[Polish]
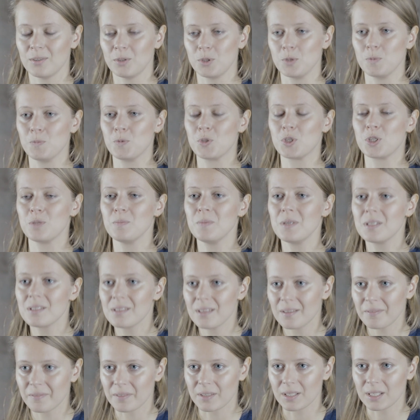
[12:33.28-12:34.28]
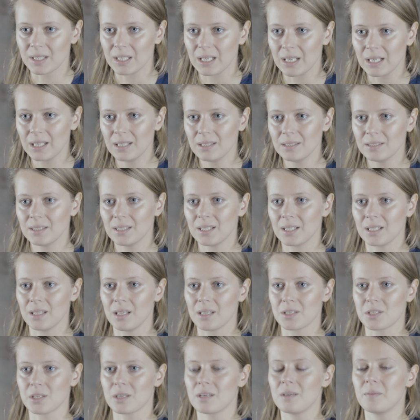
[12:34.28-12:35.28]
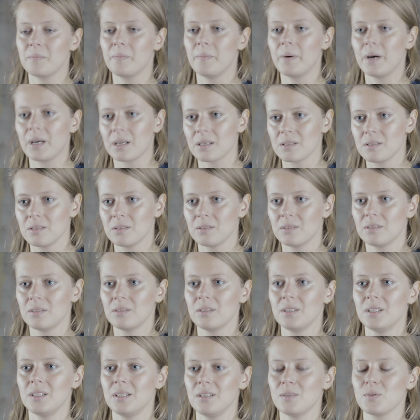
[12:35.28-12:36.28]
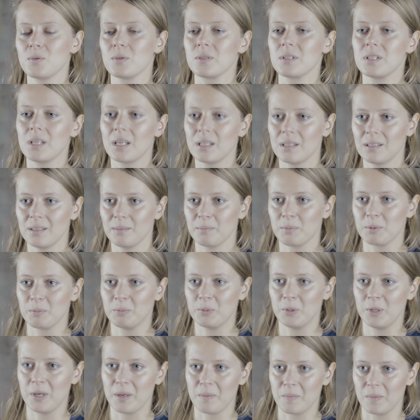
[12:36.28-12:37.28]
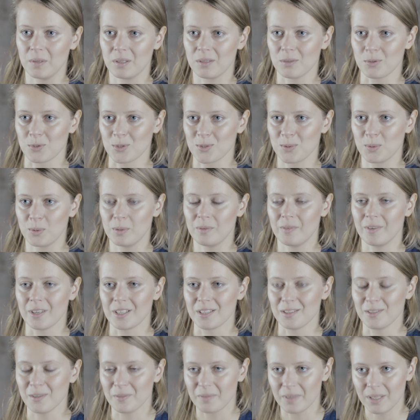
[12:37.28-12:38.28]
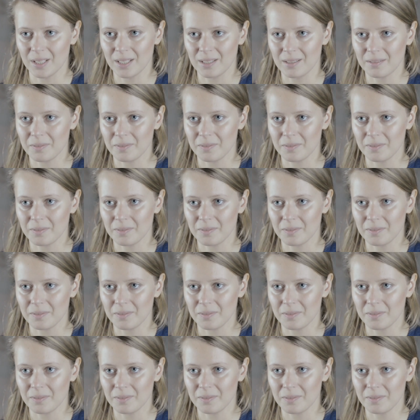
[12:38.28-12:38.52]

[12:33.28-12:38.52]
o tym, czym jest Afryka, a dlaczego bardzo i nieustannie próbujemy konstruować nowe jej